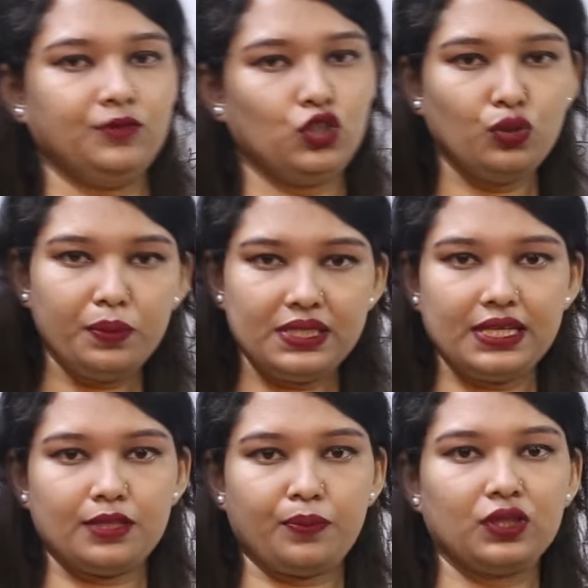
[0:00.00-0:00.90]
শুধু
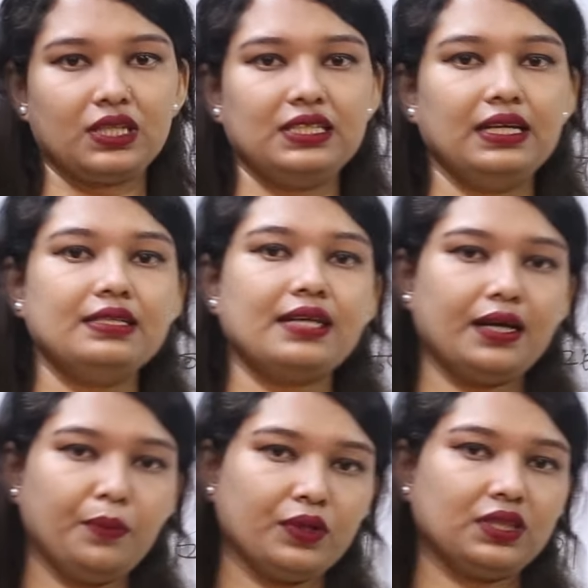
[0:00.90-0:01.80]
বিসিএস প্রত্যাশী না
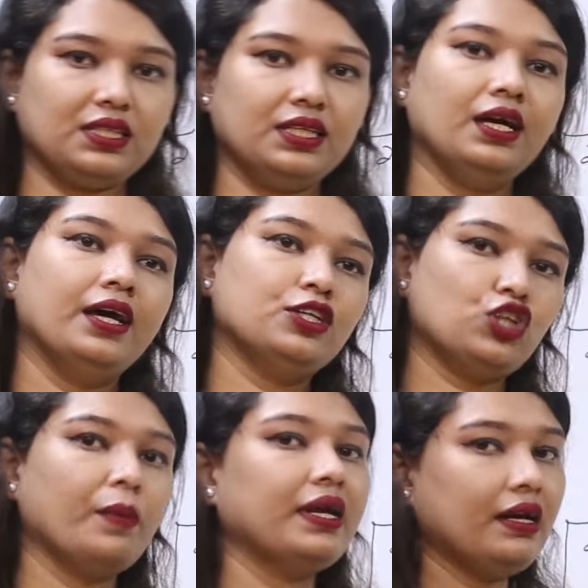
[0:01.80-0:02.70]
চাকরি প্রত্যাশী
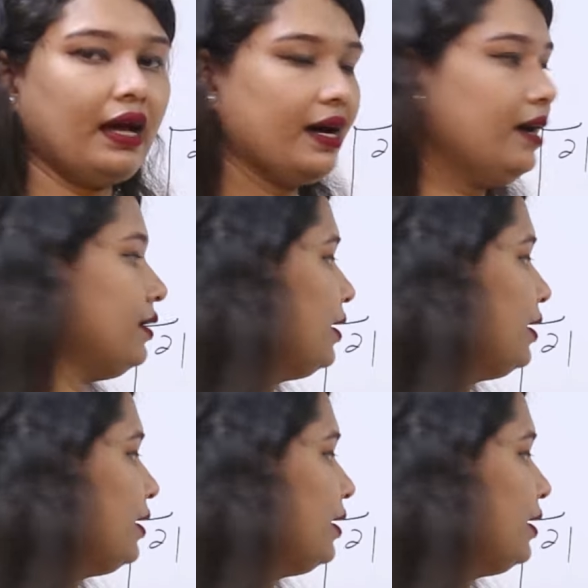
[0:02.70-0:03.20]
সবারই রাখা